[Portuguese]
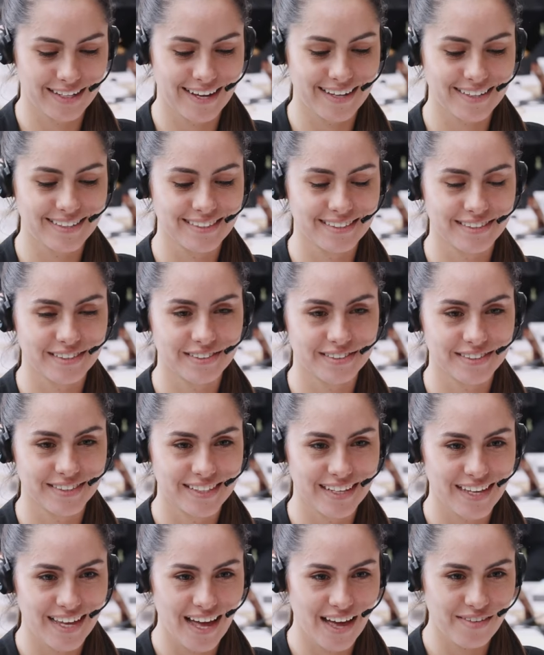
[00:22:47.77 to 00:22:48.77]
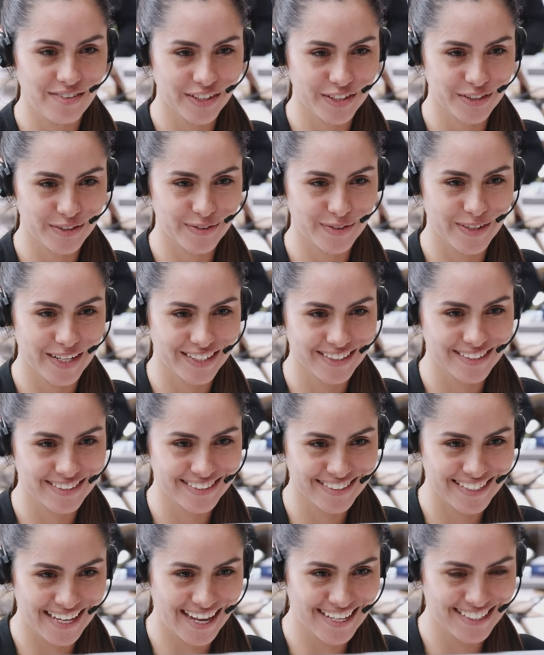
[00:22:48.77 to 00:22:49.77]
Cerque-se de pessoas
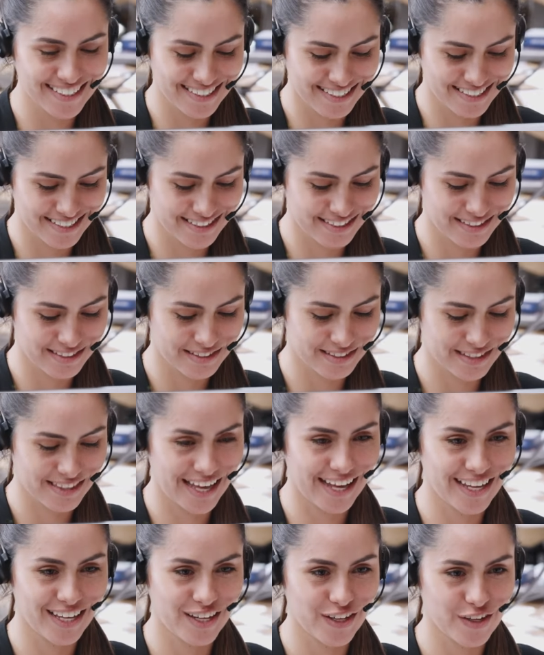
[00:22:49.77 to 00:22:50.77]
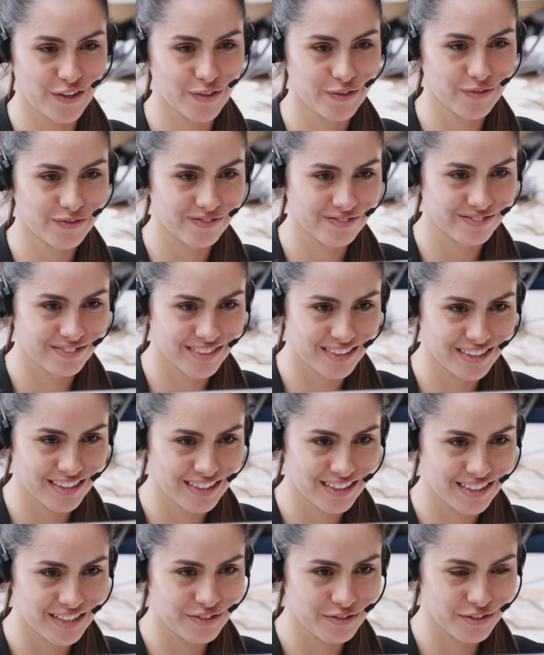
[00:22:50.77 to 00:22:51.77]
que acreditem nos seus
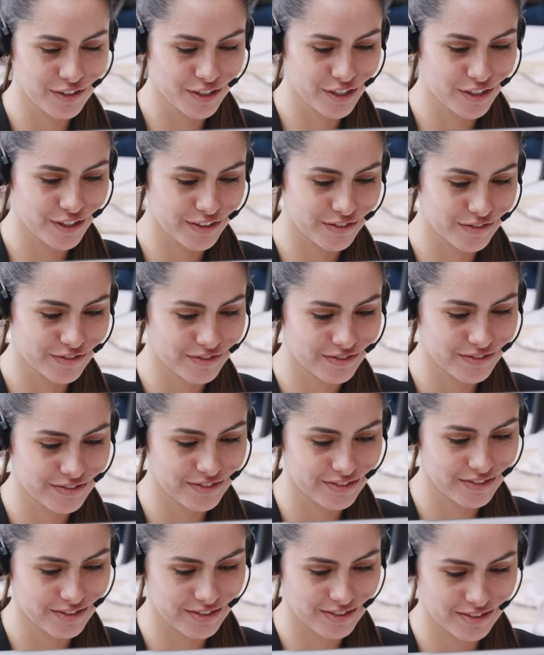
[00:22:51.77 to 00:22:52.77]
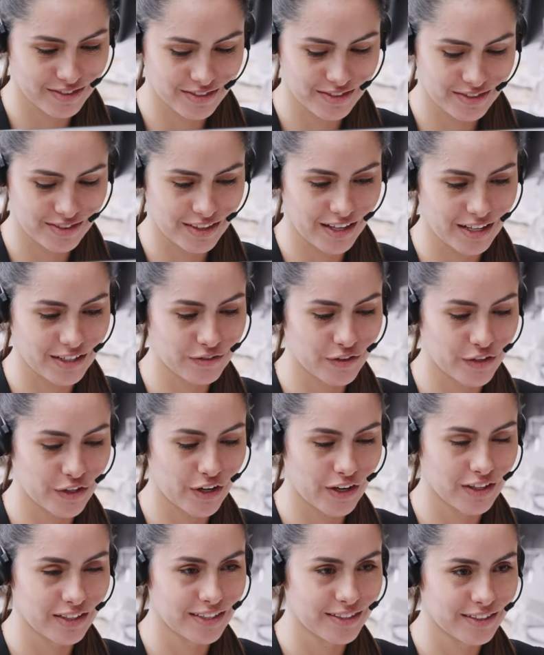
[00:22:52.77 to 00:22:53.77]
padrões. Número
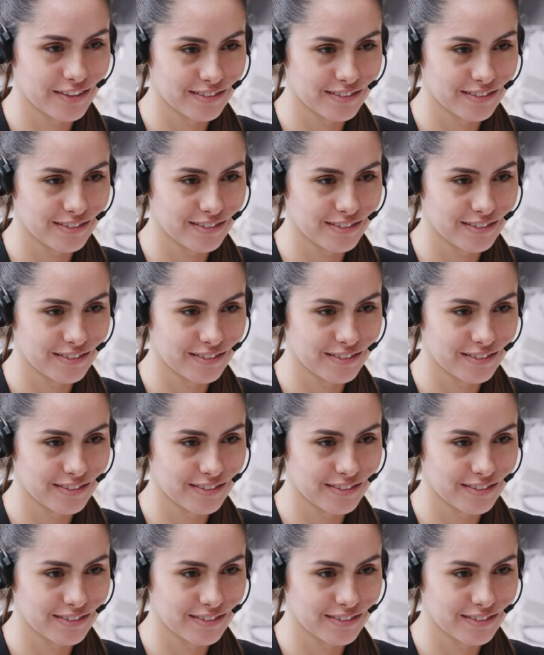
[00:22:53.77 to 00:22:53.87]
8.